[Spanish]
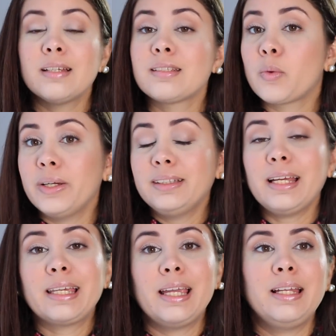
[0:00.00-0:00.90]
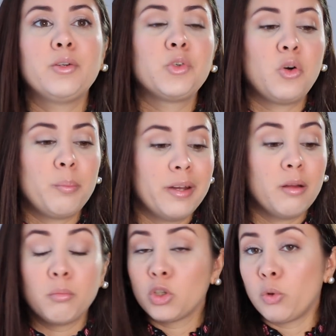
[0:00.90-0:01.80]
Se cuenta que él era un
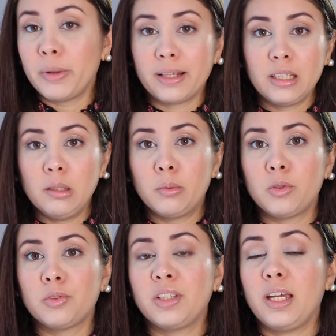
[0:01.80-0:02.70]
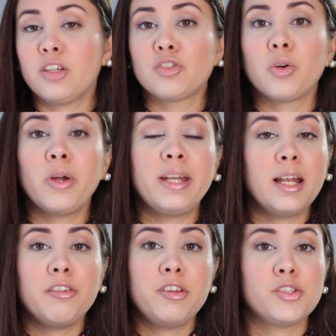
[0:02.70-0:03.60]
hombre muy cooperativo, de hecho en el
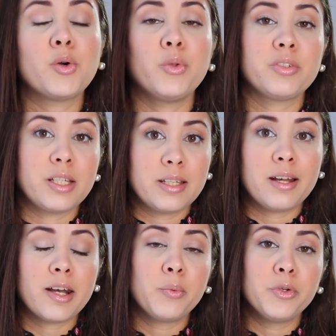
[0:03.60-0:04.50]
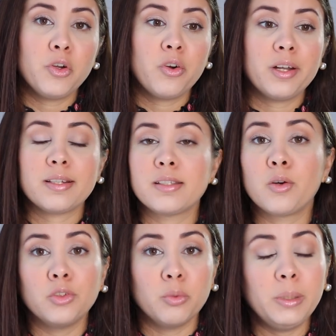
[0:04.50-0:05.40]
edificio cuando se hacían reuniones de
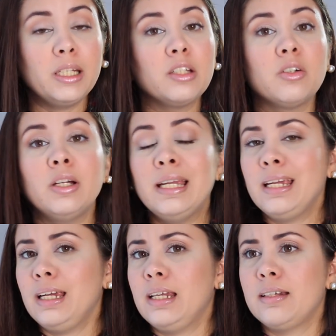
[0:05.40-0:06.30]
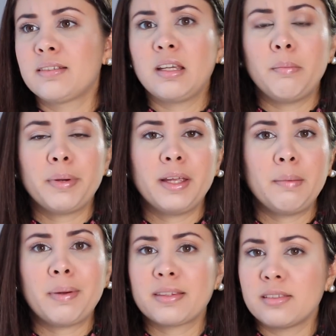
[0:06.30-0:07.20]
condominio, él siempre
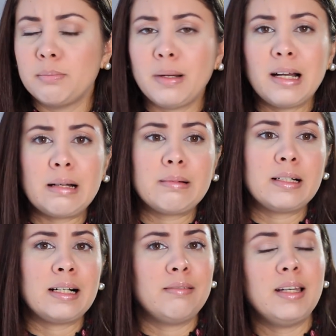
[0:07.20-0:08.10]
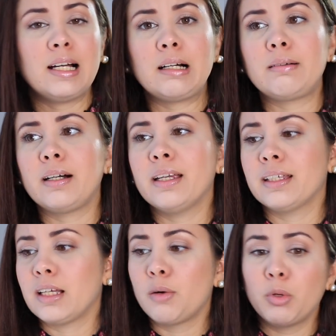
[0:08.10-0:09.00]
participaba, hablaba,
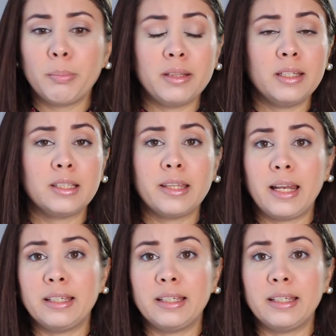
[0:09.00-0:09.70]
estaba muy pendiente de las